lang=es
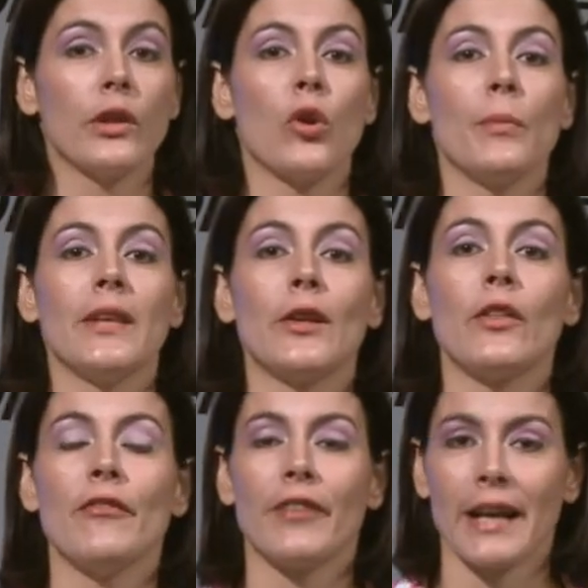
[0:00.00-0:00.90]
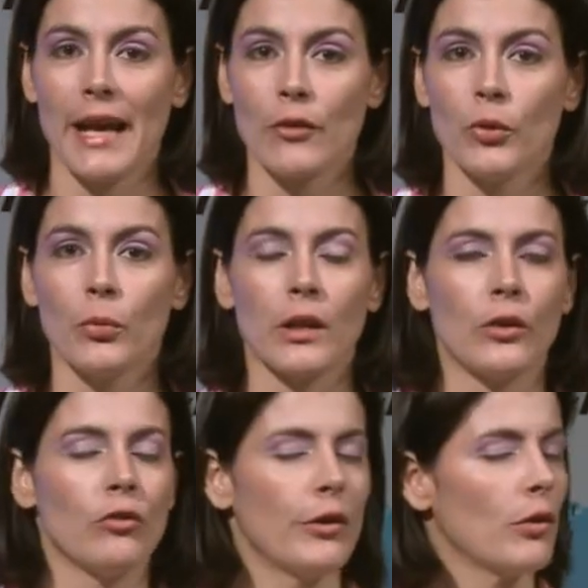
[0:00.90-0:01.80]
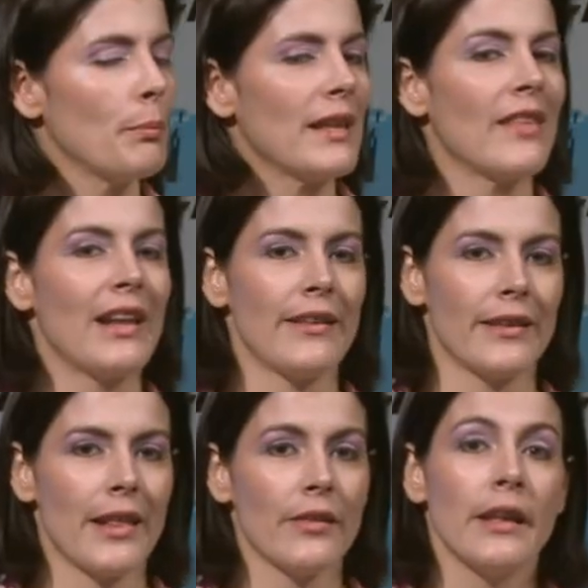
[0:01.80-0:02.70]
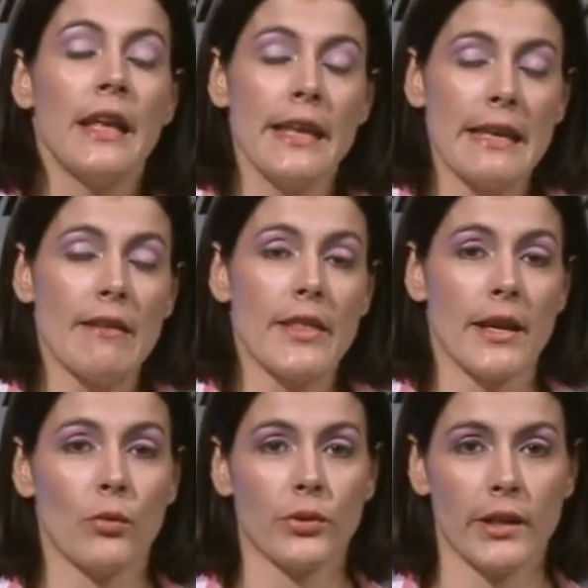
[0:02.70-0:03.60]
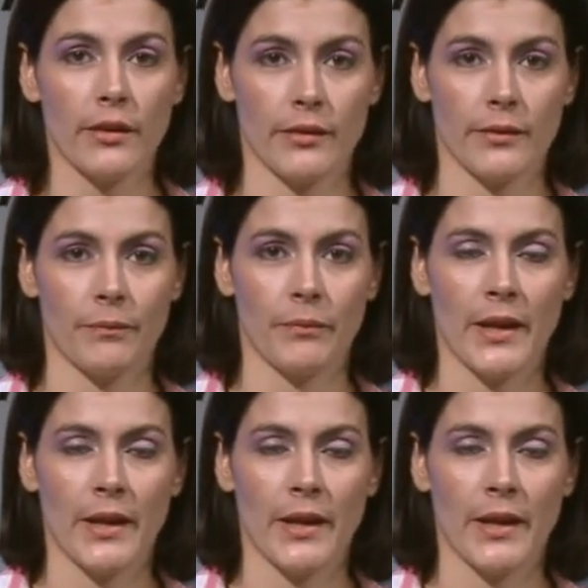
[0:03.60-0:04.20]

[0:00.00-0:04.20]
o se convirtieron en fracaso porque no fueron bien analizadas y bien ejecutadas.